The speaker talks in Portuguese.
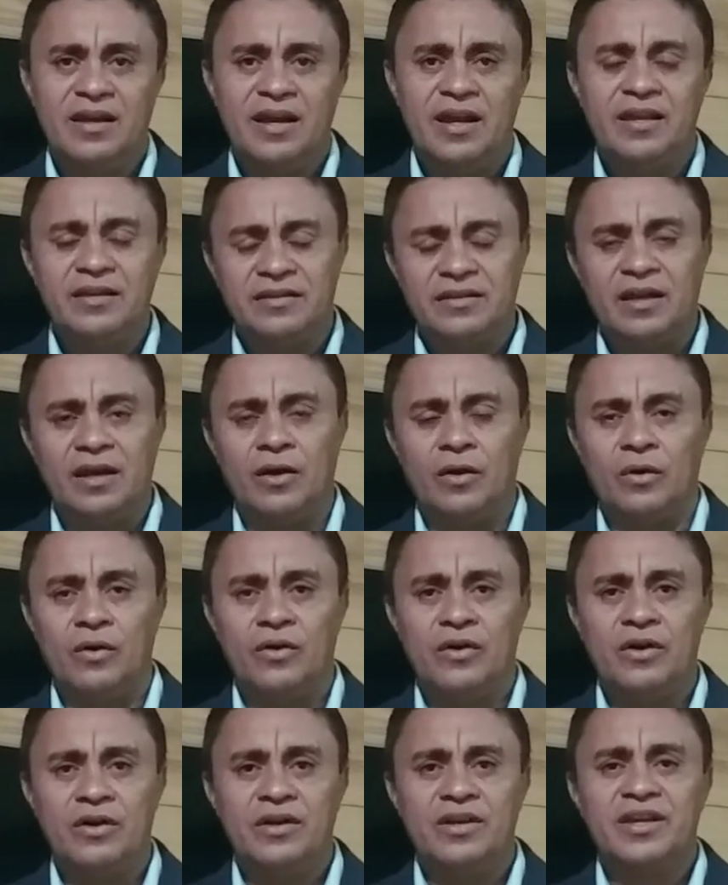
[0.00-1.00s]
Então,
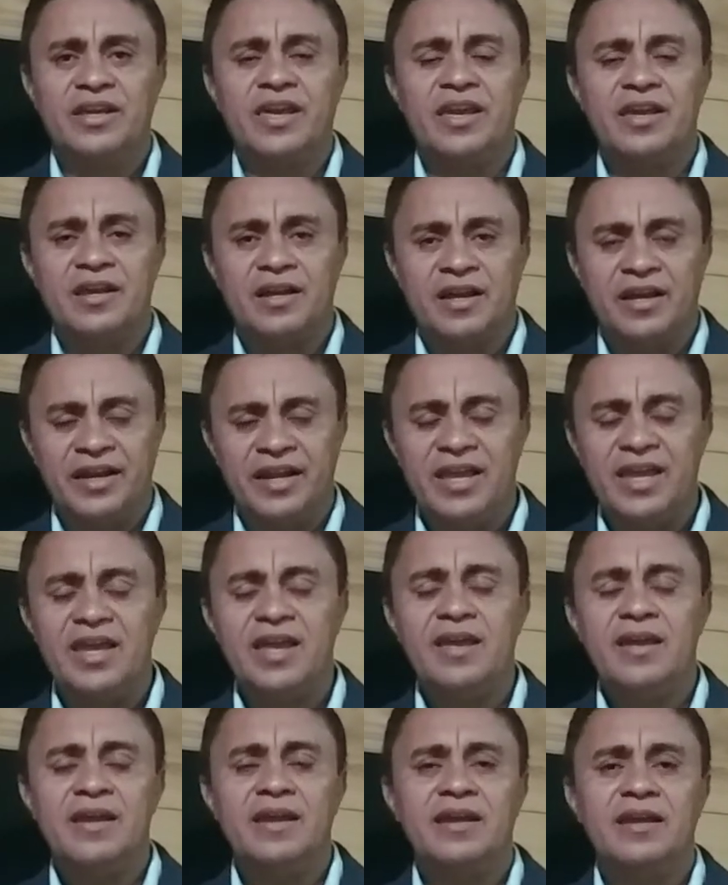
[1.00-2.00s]
quem
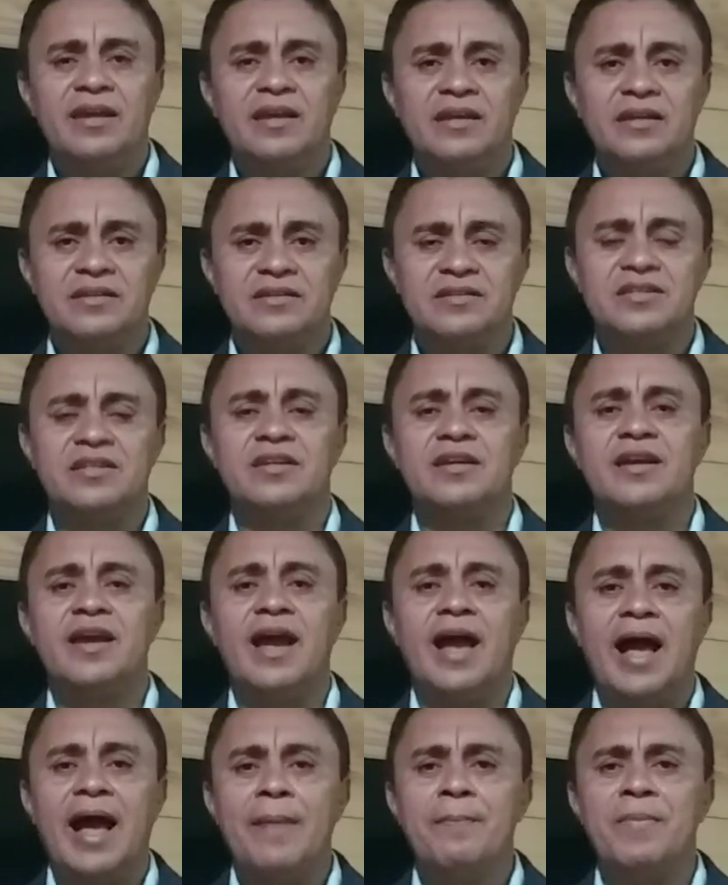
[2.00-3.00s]
crê,
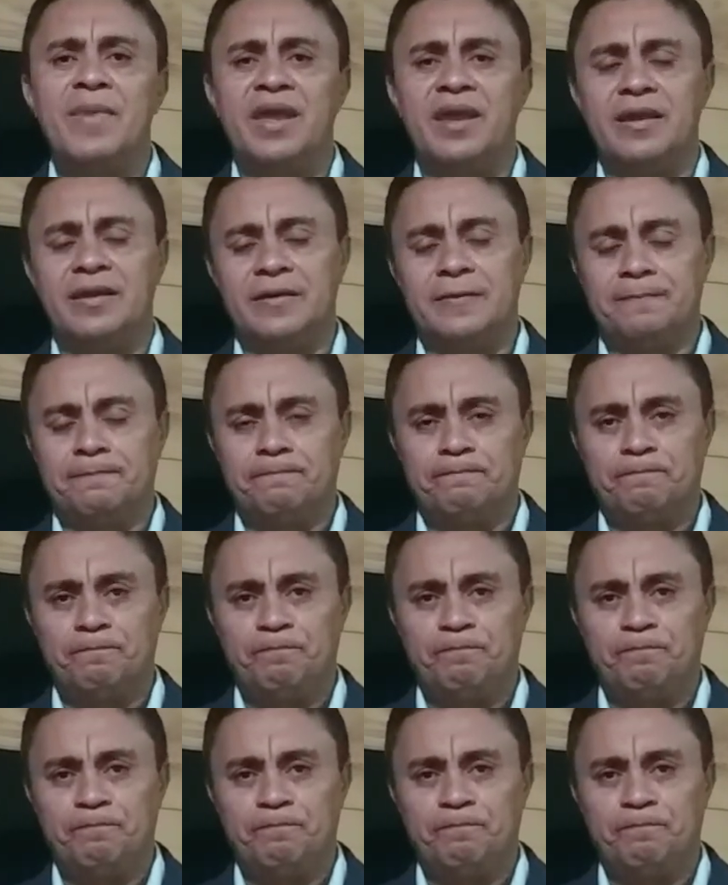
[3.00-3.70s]
diga amém.